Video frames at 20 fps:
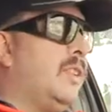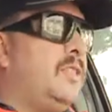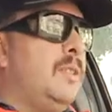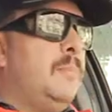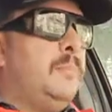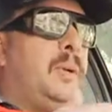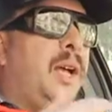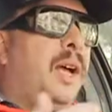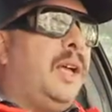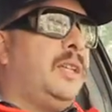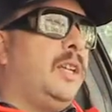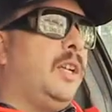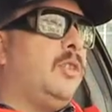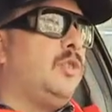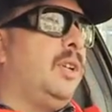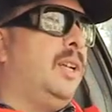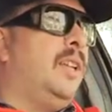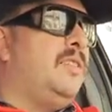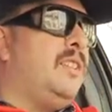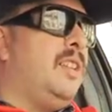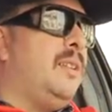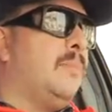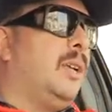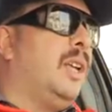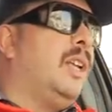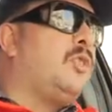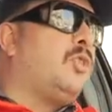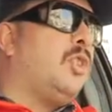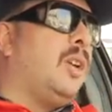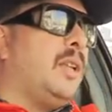simpatica, c'è la SIM,
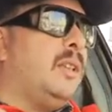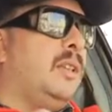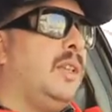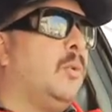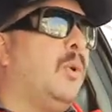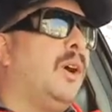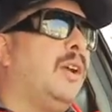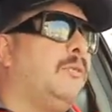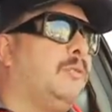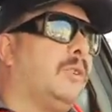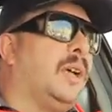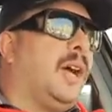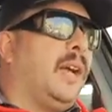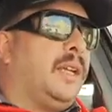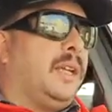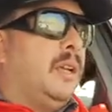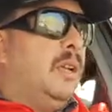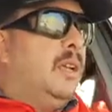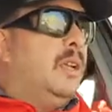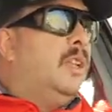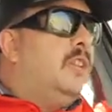l'accendi, wifi,